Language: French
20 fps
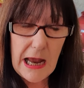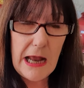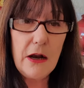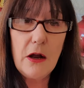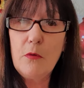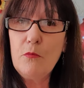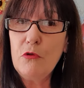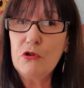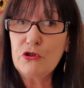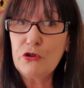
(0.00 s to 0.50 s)

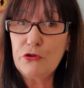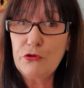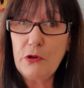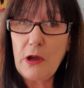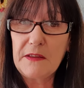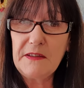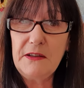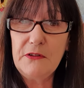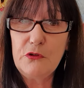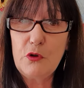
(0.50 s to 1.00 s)
Alors, moi, je suis
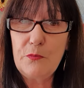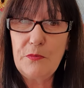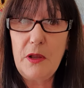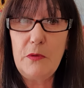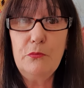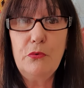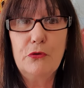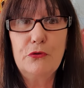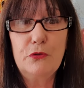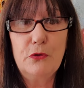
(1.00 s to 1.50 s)
artiste
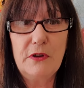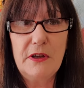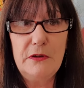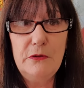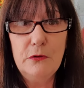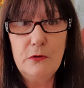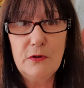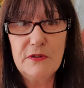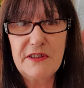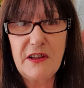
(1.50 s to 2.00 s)
peintre, pour ceux qui
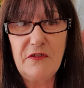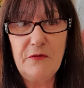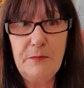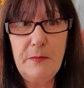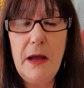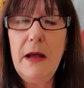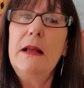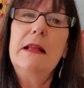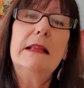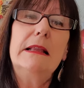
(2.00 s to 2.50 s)
ne le savent
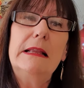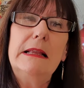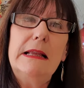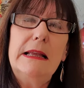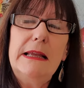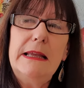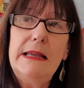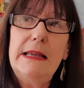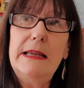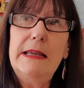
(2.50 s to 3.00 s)
pas,
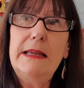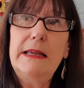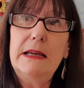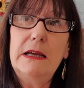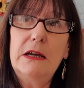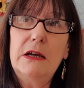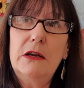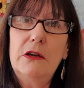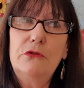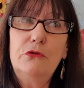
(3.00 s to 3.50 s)
et
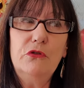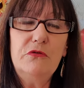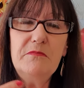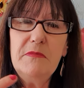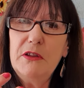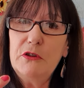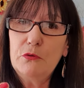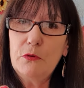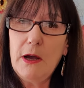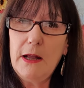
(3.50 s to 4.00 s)
euh, toutes
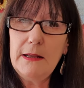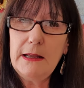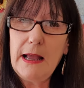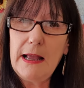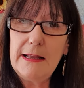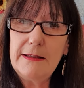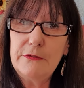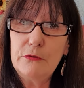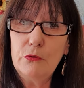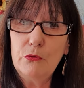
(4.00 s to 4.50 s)
mes toiles,
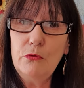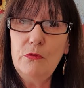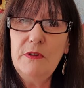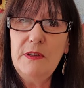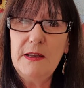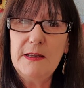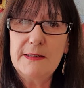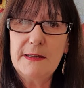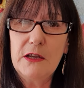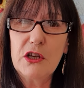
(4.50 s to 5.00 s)
elles sont
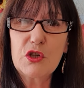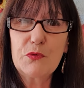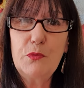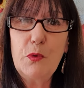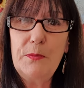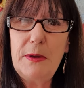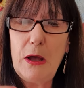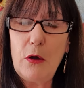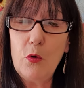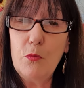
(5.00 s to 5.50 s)
uniques, c'est-à-dire je ne
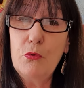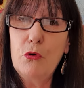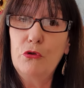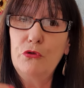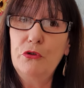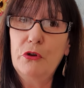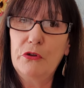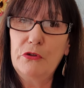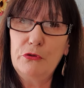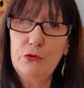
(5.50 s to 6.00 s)
peux pas
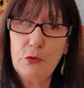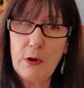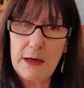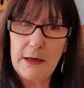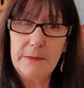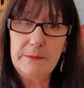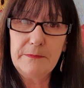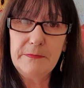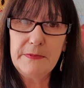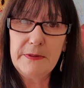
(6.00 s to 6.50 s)
reproduire une
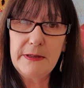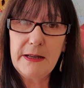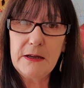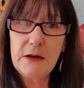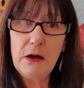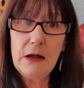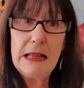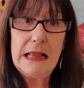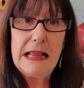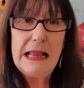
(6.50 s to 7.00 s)
toile,
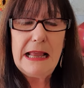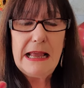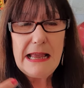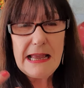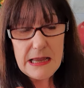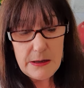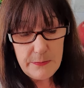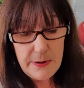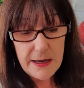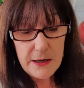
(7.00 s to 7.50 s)
d'accord
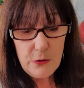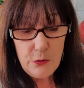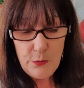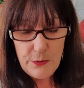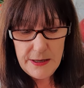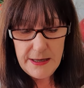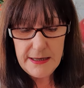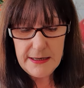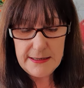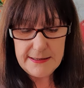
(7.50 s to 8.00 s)
Eh bien,
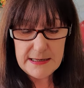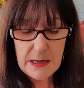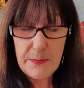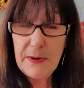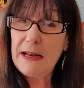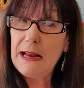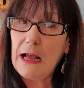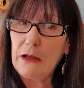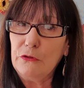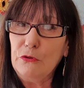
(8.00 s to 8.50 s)
lui, il
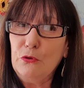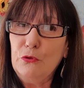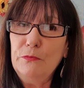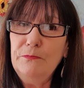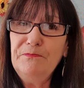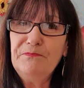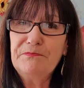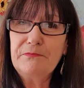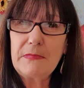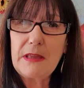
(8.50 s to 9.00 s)
s'appelle
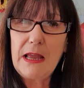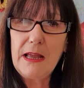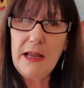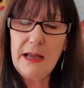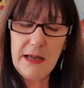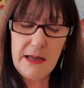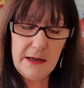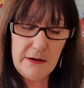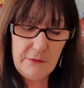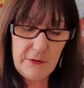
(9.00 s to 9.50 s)
Arnaud, euh,
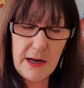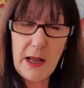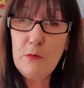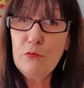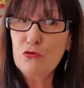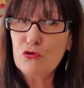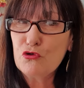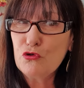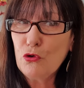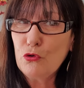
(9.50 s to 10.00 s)
voilà,
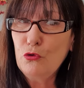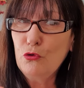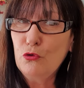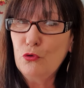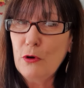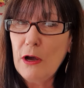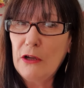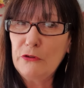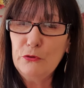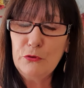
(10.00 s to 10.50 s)
bonjour,
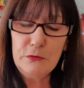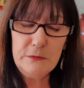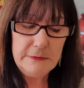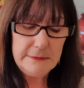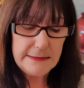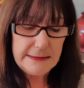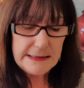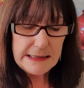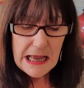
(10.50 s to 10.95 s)
coucou Arnaud,